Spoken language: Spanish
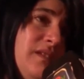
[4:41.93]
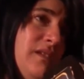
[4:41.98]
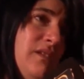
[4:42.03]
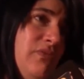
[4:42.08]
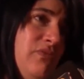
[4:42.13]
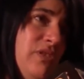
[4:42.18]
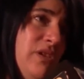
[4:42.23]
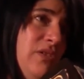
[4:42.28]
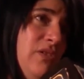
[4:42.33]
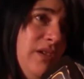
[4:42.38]

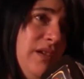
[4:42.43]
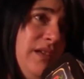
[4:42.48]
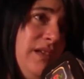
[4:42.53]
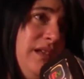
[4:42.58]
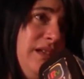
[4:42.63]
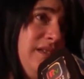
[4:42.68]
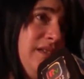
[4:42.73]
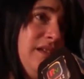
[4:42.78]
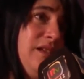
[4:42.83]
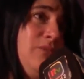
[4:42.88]
que fue lo
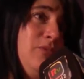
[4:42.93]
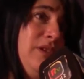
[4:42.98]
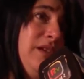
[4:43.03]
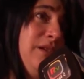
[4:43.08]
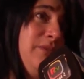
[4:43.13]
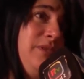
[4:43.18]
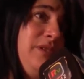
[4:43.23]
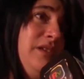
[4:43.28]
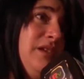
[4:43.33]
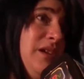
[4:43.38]
que le salvó
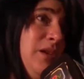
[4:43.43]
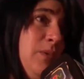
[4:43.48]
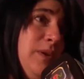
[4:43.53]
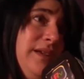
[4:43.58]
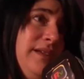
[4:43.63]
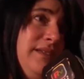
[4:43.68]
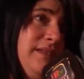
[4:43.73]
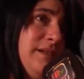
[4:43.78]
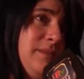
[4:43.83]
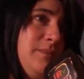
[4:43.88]
la vida a
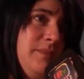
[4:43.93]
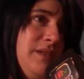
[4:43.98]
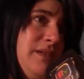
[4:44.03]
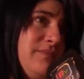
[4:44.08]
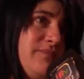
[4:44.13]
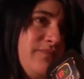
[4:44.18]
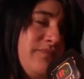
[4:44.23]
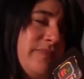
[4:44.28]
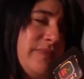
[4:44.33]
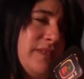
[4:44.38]
Luana
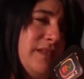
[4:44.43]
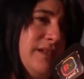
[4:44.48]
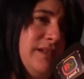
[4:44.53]
también.